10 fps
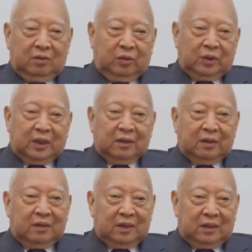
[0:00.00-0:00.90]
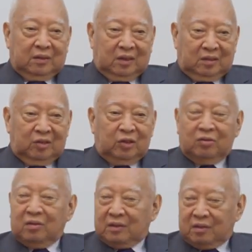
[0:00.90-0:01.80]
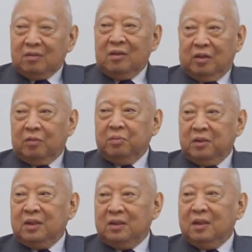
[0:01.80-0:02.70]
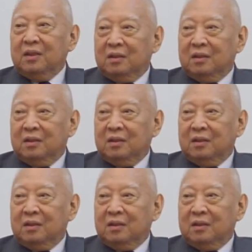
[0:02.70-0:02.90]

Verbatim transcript: 国家的这个成就了，真了不起，